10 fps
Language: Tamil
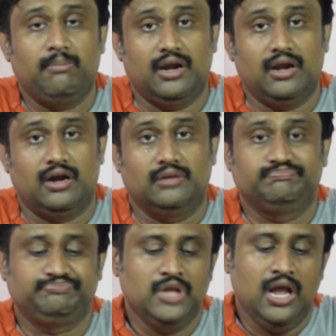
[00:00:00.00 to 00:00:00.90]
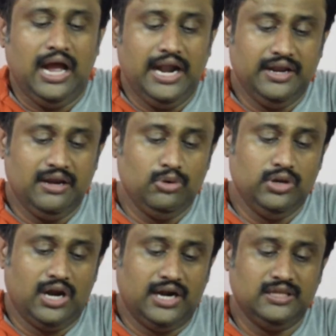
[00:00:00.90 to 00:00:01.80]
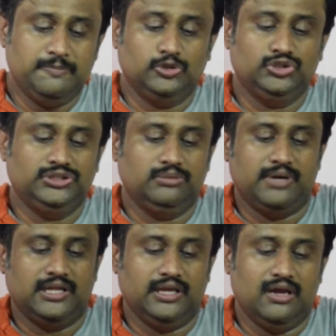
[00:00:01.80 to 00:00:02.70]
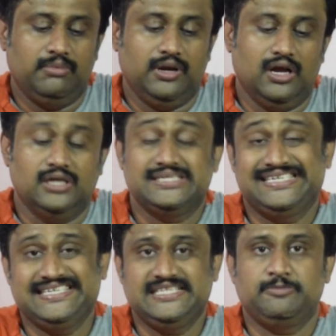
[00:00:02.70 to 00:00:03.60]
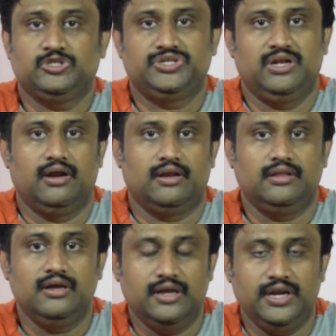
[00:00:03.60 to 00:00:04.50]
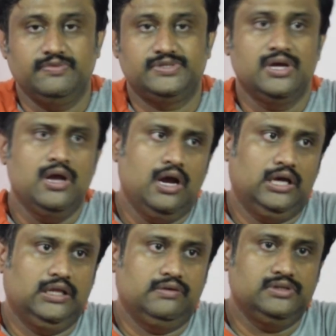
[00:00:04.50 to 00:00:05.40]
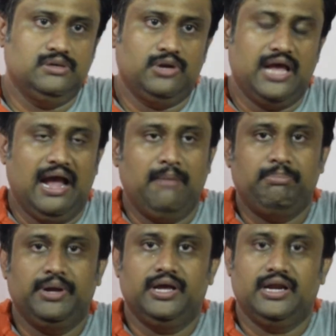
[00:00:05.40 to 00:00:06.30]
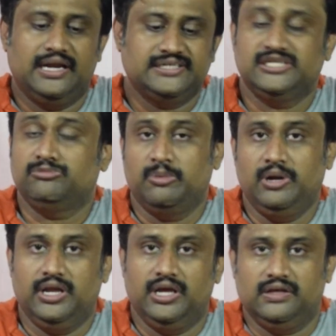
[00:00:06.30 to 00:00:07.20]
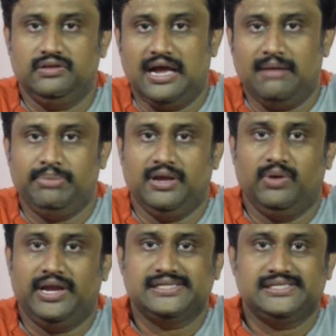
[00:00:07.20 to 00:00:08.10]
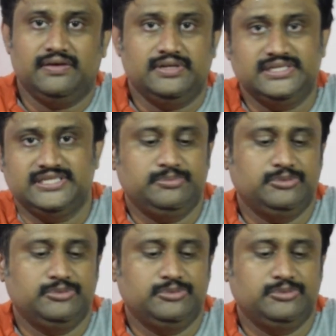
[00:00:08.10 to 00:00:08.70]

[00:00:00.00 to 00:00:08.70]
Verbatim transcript: நம்புகிறேன் நான் அண்ட் நம்மளுடைய அடுத்த பொசிஷன் பார்த்தீங்க அப்படின்னா சிக்ஸ்த் பொசிஷன்ல இருக்கிறது கிரீவ்ஸ் அதாவது நம்மளோட ஆம்பையர் எலக்ட்ரிக் மொபிலிட்டி அதாவது ஆம்பையர் வெஹிக்கிள்ஸ் தான் வந்து சிக்ஸ்த்